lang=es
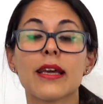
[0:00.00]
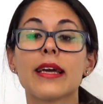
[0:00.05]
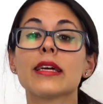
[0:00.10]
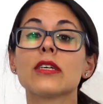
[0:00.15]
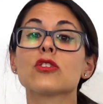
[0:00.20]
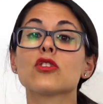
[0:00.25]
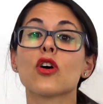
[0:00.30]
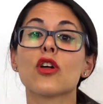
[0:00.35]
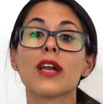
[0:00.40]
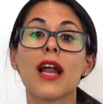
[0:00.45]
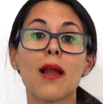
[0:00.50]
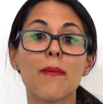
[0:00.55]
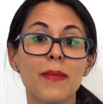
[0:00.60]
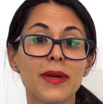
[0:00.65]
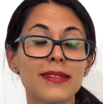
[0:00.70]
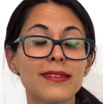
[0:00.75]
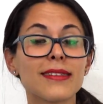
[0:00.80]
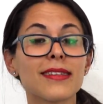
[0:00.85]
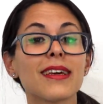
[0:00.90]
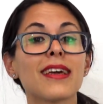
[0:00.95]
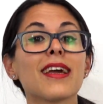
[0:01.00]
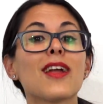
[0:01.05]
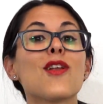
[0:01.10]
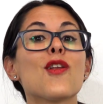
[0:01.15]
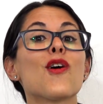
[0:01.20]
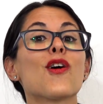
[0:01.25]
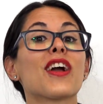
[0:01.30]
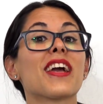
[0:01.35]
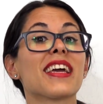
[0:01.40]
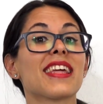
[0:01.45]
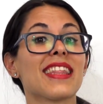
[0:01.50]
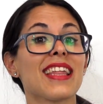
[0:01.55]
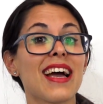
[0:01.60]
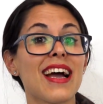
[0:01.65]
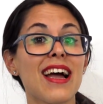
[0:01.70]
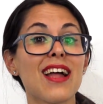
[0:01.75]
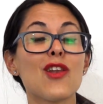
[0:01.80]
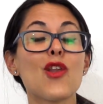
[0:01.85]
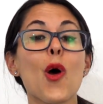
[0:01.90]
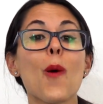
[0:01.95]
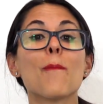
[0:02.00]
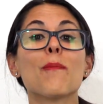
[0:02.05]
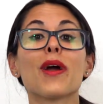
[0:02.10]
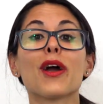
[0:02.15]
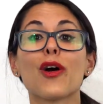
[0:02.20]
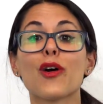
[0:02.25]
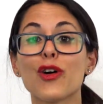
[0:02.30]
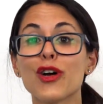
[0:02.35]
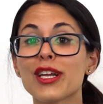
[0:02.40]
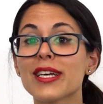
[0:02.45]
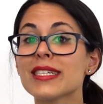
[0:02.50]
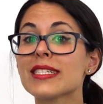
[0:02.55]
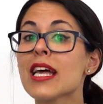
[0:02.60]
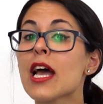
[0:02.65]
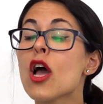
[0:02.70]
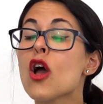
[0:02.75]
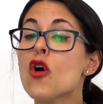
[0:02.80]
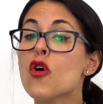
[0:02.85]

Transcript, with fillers: Eso realmente es lo que da los mejores